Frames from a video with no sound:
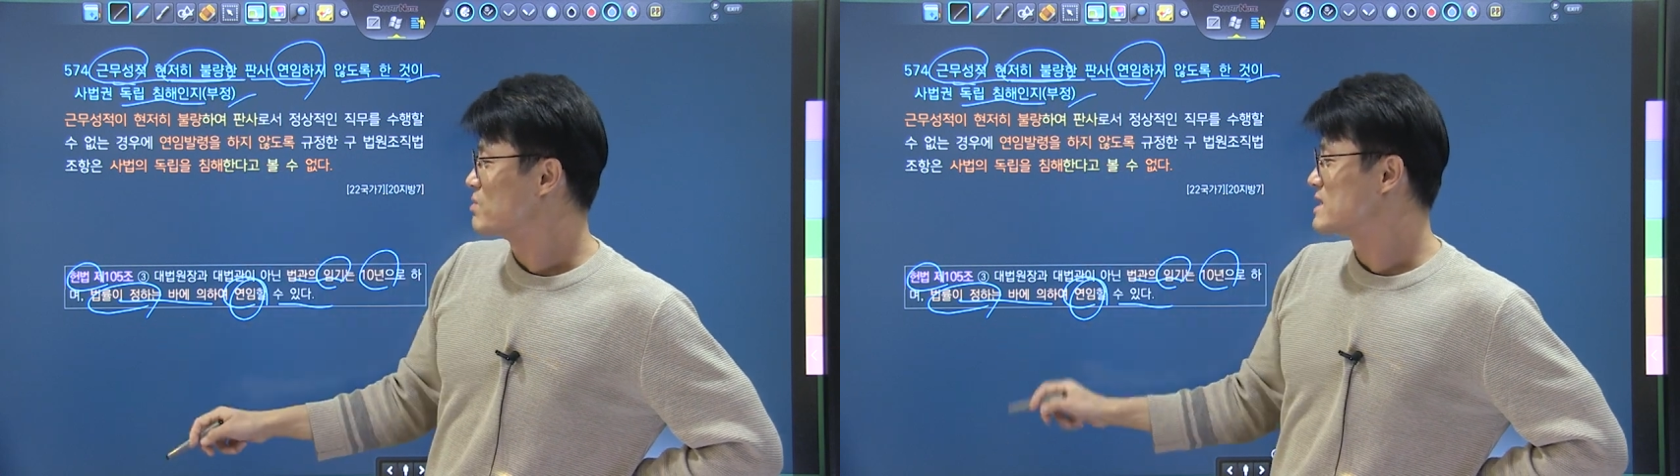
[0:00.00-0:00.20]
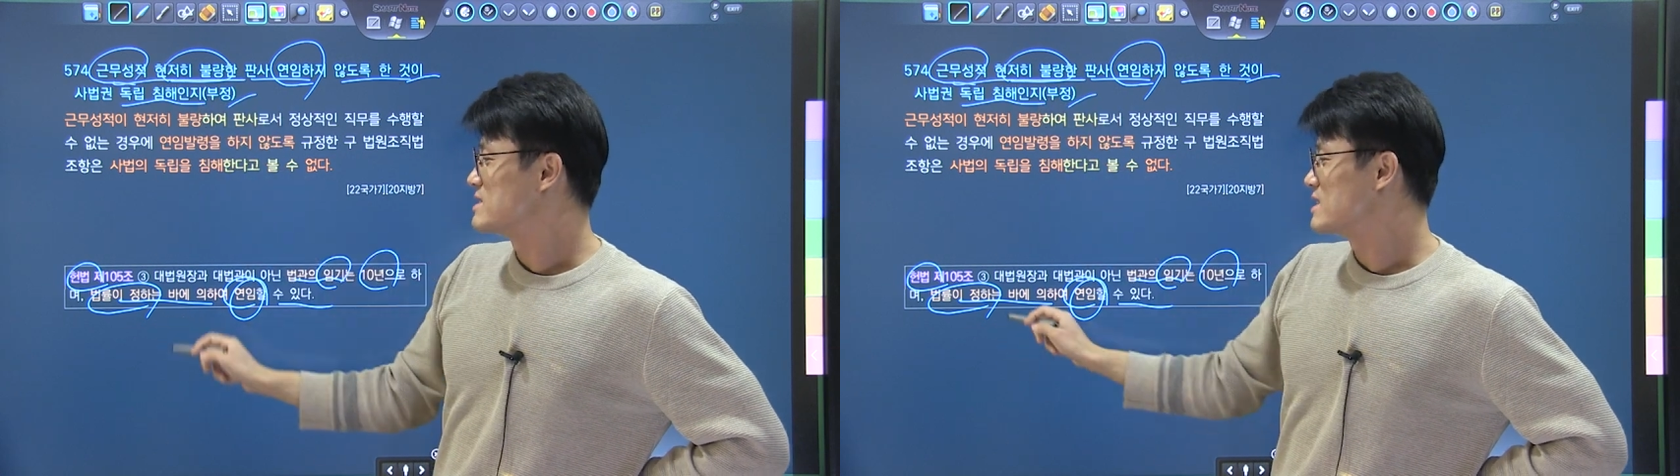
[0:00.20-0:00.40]

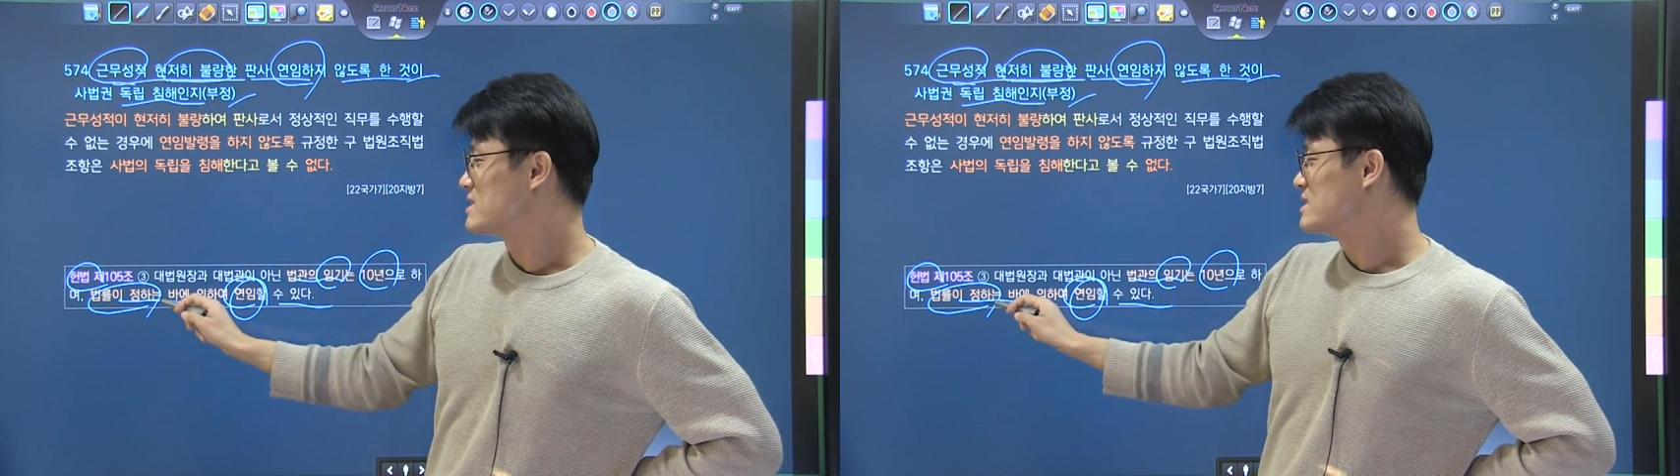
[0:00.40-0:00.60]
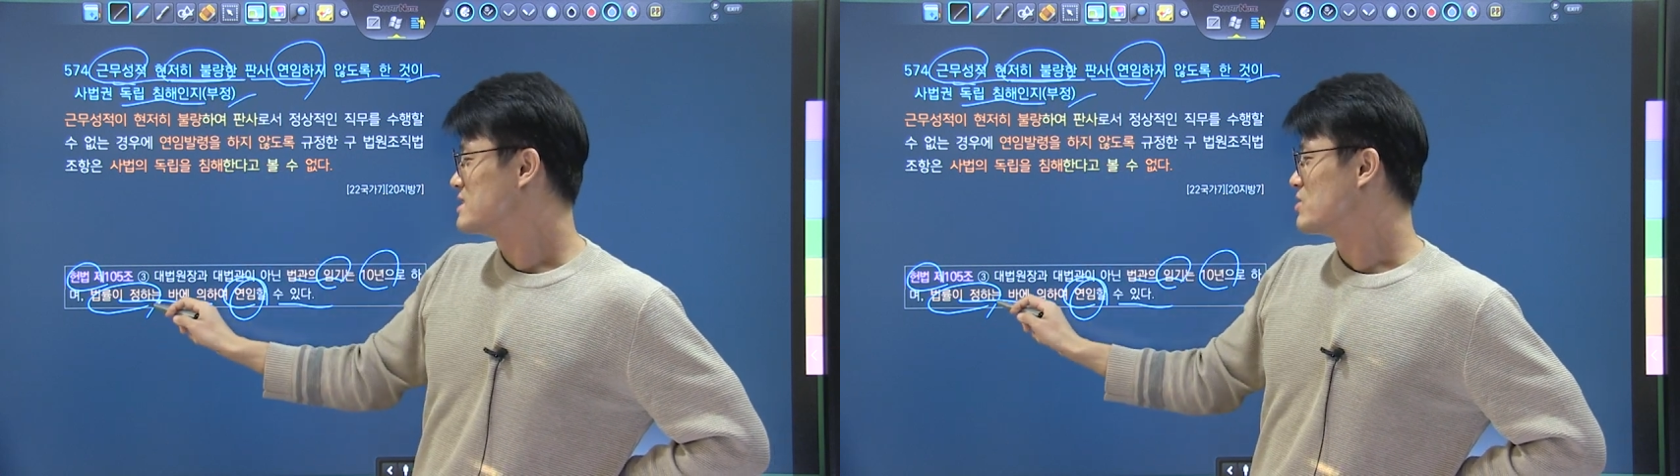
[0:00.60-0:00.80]

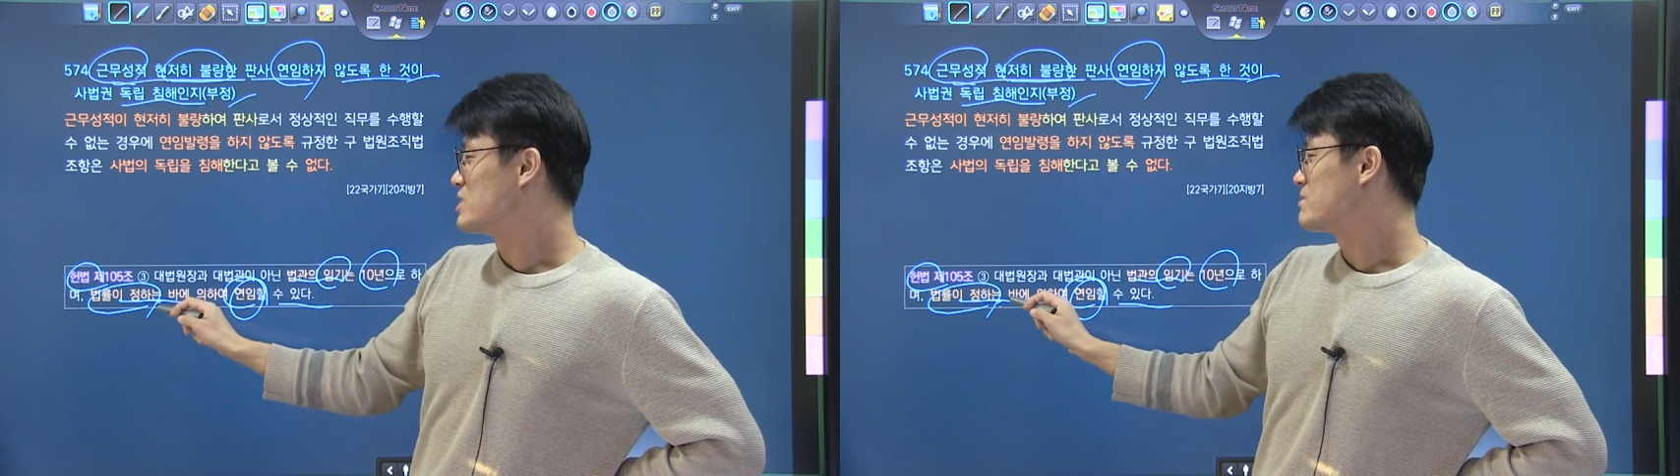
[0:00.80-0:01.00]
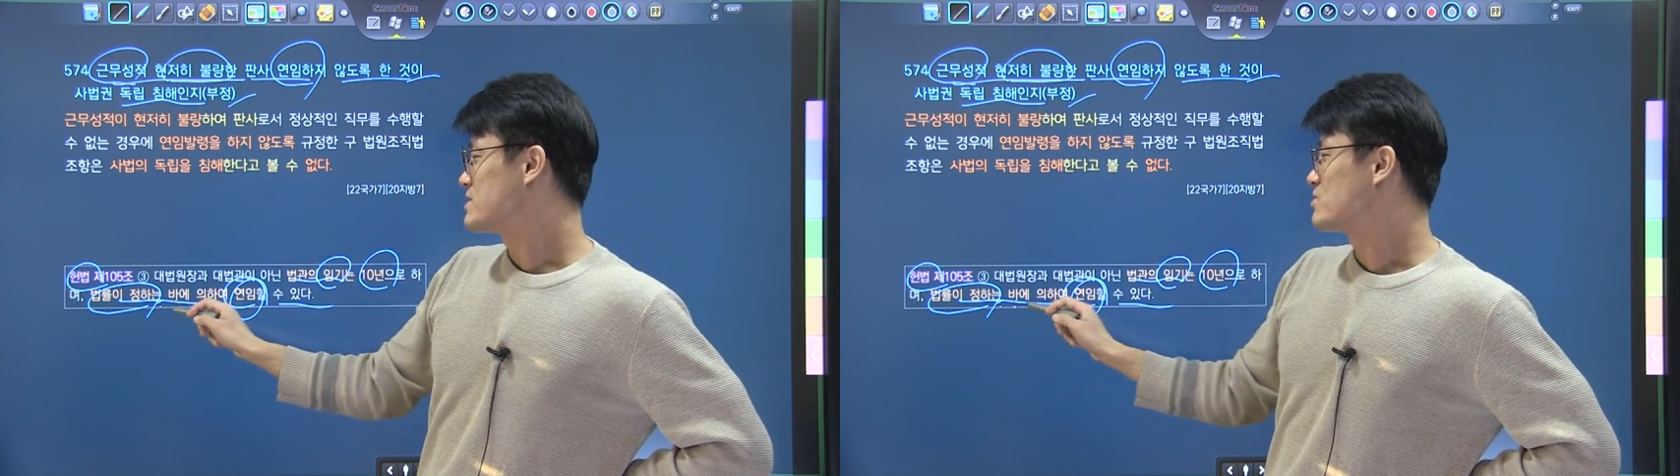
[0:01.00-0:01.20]
판사는 이제
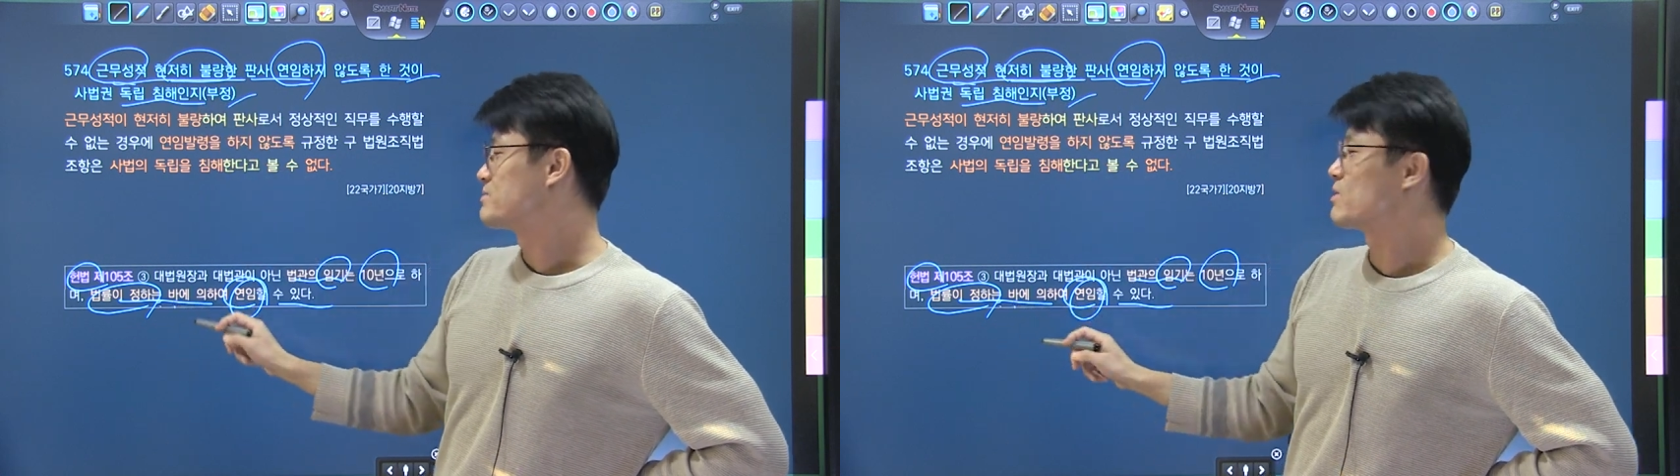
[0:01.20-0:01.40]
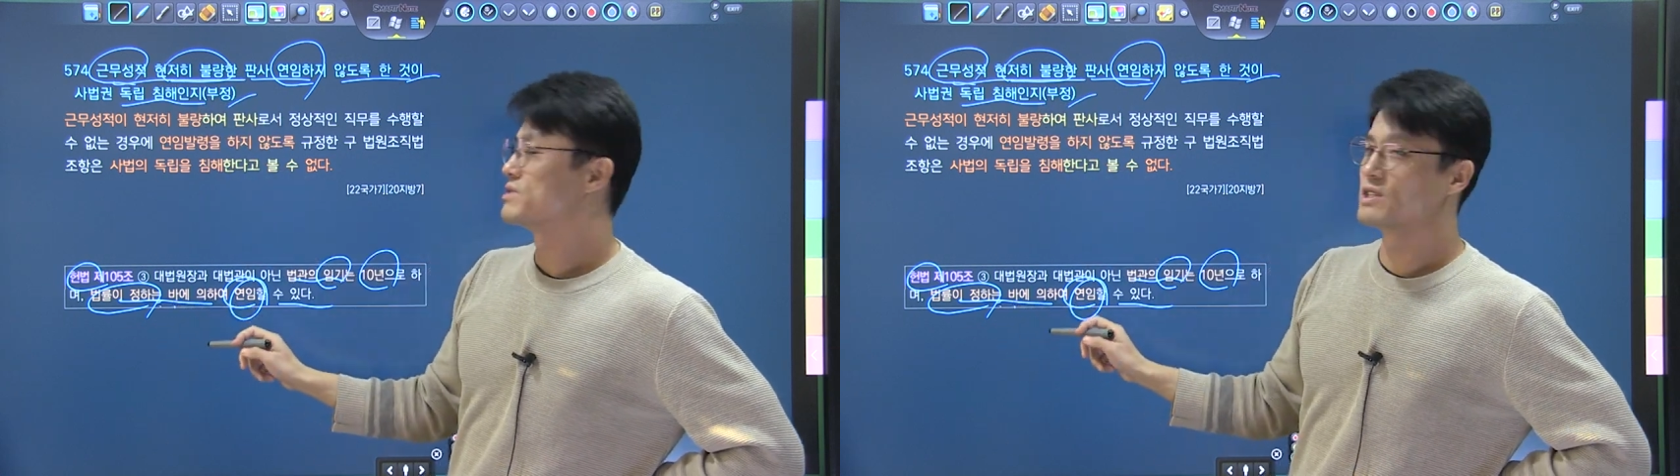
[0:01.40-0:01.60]
연임할 수
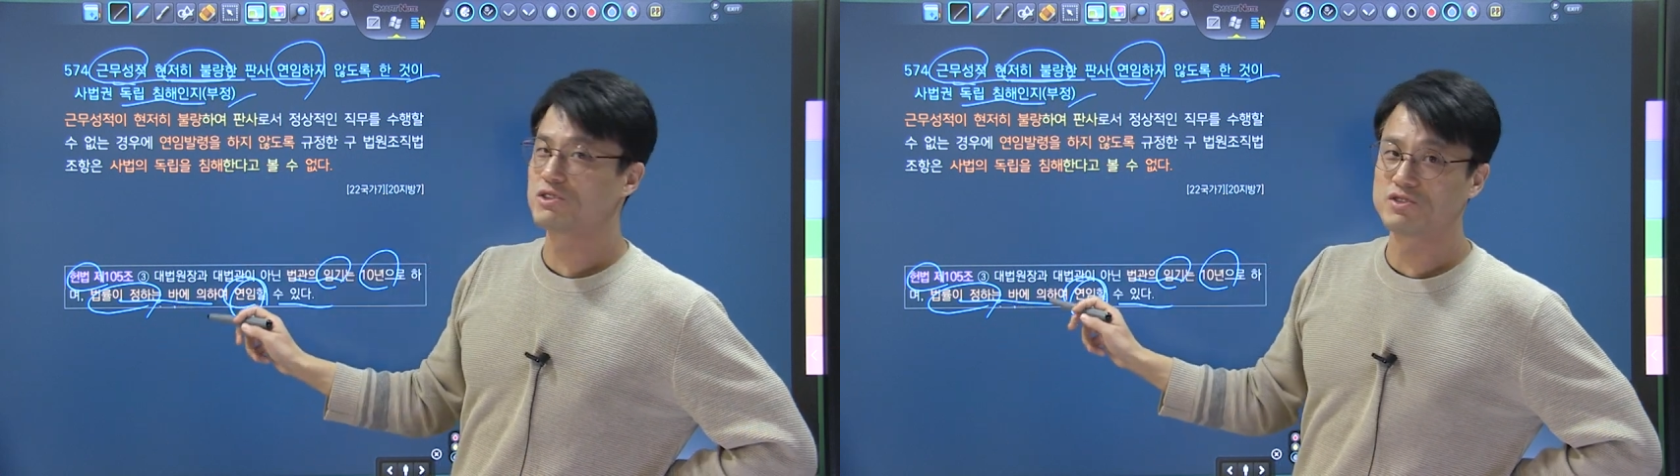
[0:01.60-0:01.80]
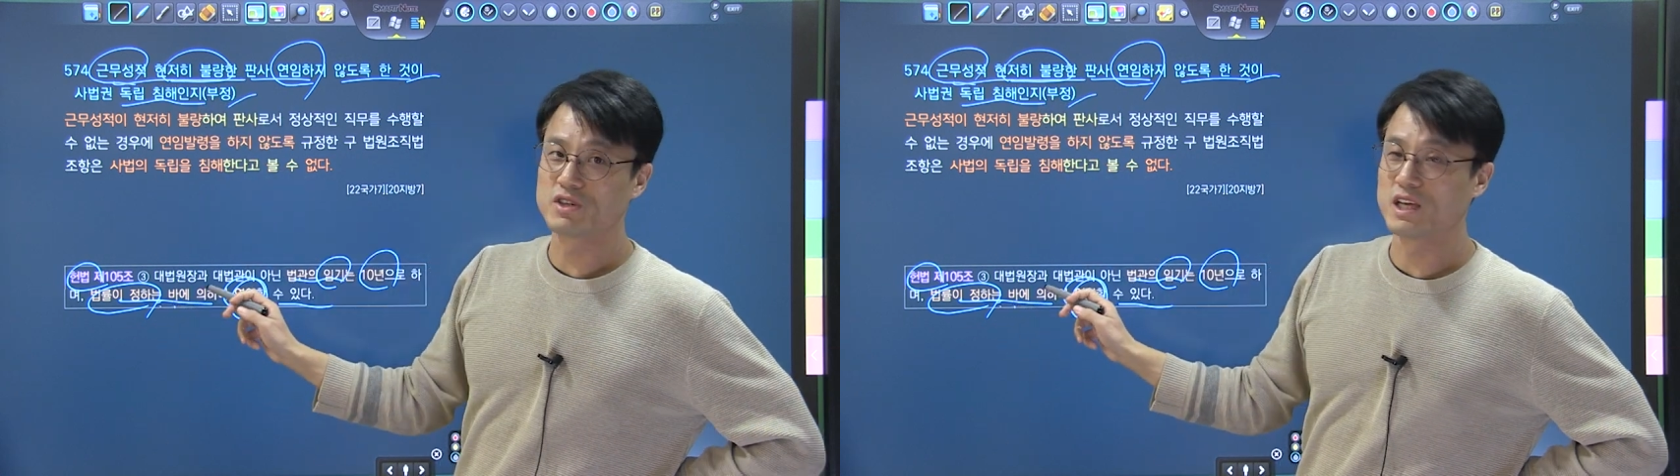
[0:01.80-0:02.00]
없다고 이제
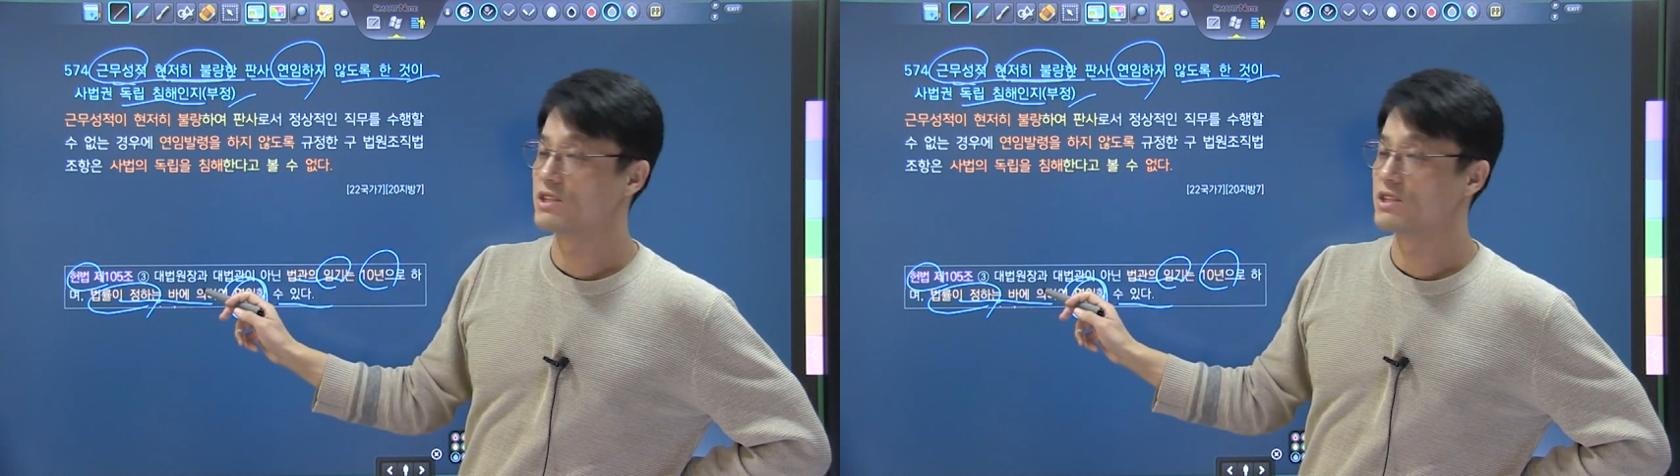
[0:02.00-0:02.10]
규정이 되어